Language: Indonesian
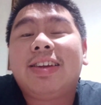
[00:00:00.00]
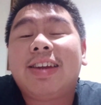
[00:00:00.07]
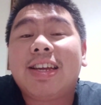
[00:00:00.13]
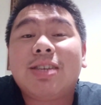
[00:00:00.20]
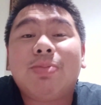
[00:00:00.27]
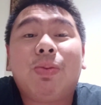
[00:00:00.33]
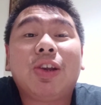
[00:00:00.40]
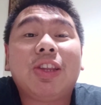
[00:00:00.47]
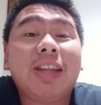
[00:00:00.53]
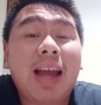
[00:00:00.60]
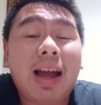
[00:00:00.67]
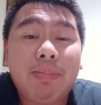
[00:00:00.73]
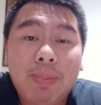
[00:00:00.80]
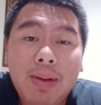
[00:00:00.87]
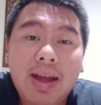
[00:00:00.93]
Nah seperti
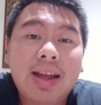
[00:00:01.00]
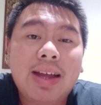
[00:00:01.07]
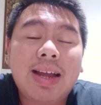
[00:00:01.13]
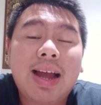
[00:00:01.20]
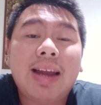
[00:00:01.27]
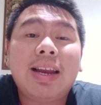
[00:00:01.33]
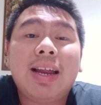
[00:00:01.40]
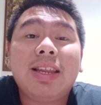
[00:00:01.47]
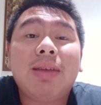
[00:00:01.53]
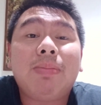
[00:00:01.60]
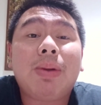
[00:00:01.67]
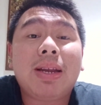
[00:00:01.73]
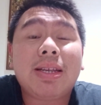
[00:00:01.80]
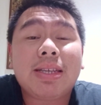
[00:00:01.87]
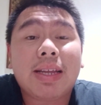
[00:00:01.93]
apa keadaannya
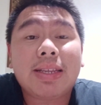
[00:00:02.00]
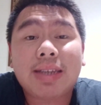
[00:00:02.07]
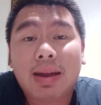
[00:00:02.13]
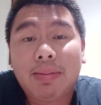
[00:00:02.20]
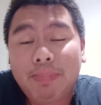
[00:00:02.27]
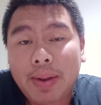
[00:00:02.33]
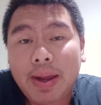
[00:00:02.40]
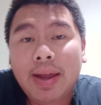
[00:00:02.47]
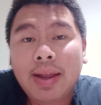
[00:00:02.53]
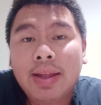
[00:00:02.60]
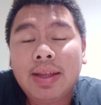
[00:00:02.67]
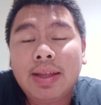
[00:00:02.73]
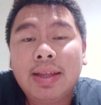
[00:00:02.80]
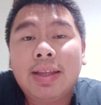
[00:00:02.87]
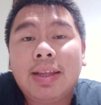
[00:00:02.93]
pada saat sampai?
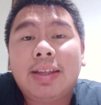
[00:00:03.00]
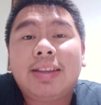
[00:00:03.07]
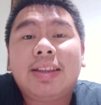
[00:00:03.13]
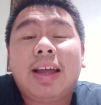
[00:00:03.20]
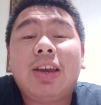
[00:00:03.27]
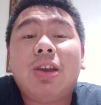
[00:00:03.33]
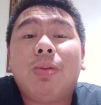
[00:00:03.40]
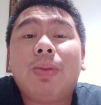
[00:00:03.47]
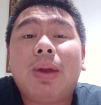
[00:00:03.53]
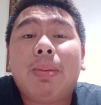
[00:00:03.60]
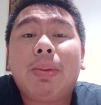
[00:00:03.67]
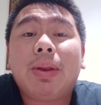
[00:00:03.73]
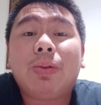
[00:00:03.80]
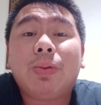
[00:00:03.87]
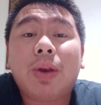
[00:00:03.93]
Tadi Om
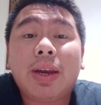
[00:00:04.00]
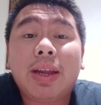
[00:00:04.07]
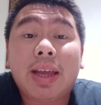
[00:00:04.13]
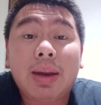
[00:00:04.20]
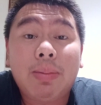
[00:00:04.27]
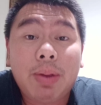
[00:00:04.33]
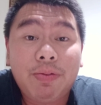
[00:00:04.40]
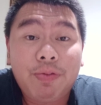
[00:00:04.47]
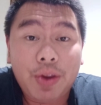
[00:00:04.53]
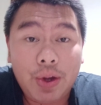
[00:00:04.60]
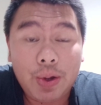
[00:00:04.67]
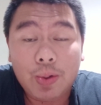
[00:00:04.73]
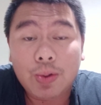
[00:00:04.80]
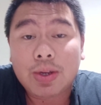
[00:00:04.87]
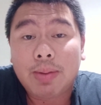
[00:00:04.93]
David udah dikirimin
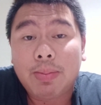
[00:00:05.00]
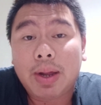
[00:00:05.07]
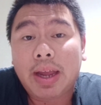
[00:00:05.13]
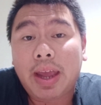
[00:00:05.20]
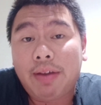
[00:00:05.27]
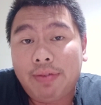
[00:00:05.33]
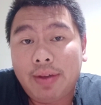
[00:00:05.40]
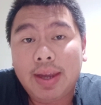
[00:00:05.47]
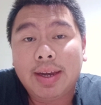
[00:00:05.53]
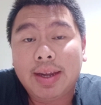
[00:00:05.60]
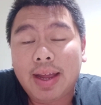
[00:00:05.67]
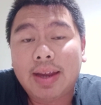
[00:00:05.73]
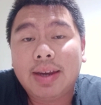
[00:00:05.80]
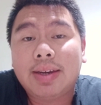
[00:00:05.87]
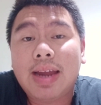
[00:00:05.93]
video sama Kevin
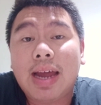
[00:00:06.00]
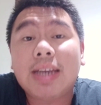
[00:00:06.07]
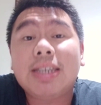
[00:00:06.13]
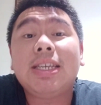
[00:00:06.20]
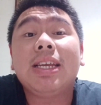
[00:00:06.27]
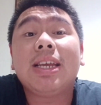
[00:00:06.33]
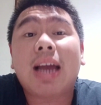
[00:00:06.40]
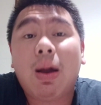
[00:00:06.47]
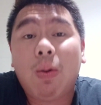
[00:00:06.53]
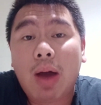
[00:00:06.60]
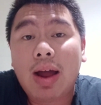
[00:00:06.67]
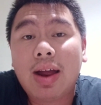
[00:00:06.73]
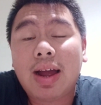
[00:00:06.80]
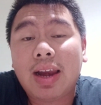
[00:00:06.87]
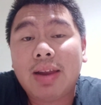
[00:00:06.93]
ya dari
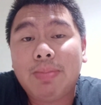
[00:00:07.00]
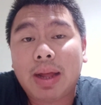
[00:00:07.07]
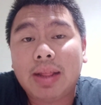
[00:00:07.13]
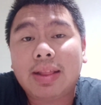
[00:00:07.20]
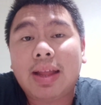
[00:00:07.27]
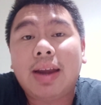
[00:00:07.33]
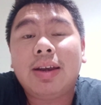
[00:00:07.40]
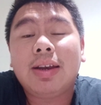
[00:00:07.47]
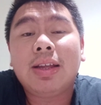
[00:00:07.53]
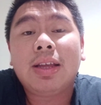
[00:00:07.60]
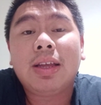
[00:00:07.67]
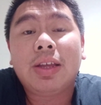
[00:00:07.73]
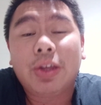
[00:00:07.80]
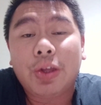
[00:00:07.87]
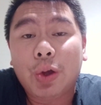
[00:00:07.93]
Singkawang Kalimantan.
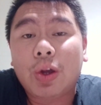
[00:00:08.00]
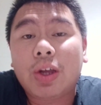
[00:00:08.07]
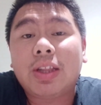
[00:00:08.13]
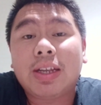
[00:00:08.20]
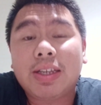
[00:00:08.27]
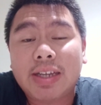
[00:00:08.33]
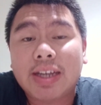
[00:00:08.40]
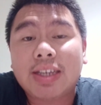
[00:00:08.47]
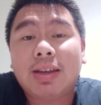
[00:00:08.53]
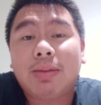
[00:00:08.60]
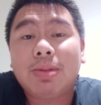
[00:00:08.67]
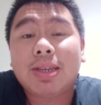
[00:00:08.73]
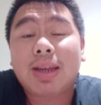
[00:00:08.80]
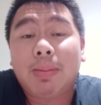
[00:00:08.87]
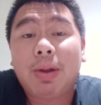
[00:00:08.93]
Yuk kita cek
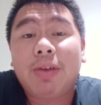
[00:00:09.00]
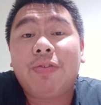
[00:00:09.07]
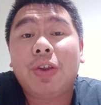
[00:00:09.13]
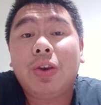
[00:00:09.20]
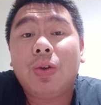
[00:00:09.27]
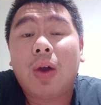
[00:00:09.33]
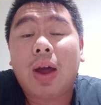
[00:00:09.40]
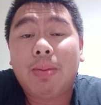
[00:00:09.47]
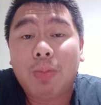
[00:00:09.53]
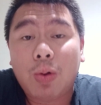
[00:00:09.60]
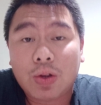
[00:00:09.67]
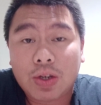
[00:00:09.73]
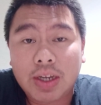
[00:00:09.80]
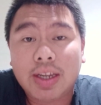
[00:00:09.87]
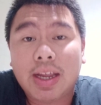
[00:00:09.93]
sama-sama video
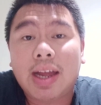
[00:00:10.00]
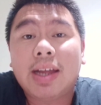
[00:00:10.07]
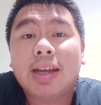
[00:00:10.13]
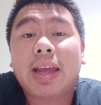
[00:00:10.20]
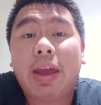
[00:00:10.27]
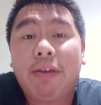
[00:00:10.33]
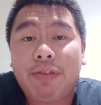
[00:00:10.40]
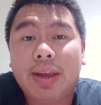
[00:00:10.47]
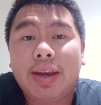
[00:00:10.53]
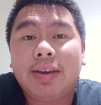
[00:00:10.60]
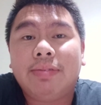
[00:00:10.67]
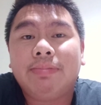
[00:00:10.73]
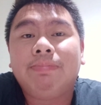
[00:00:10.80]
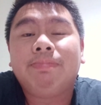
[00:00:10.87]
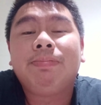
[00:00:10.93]
unboxingnya Kevin.
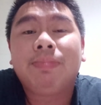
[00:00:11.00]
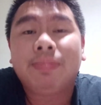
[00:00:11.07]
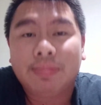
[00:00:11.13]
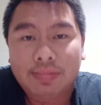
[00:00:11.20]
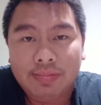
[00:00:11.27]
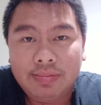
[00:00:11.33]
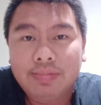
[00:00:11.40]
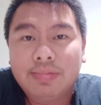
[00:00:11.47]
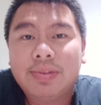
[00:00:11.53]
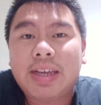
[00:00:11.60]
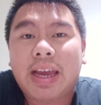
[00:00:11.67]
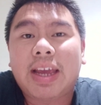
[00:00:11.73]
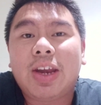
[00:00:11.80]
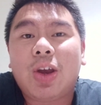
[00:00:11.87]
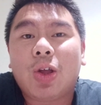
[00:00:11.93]

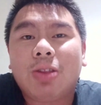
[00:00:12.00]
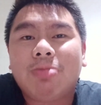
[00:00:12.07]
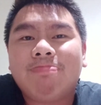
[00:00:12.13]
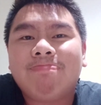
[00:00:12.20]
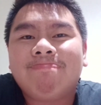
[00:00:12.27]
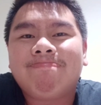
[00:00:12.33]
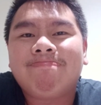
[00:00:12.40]
Check it out.